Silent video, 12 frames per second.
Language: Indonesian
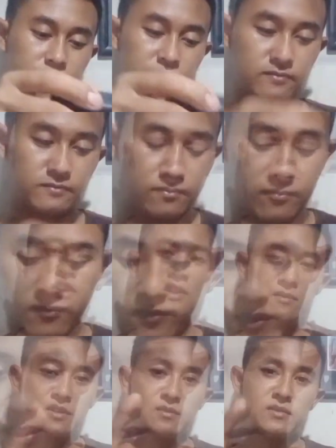oke buat
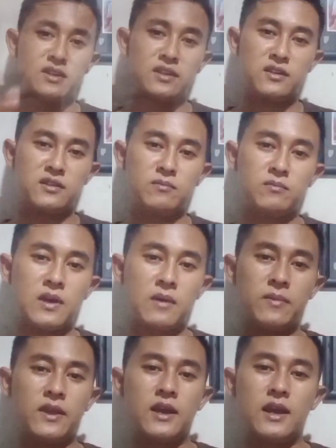teman-teman
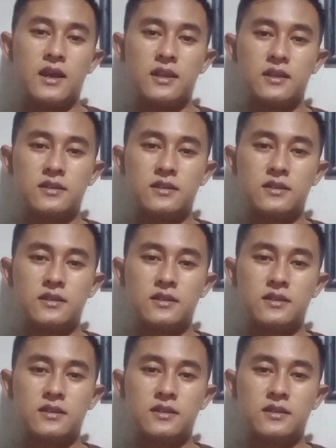papi ya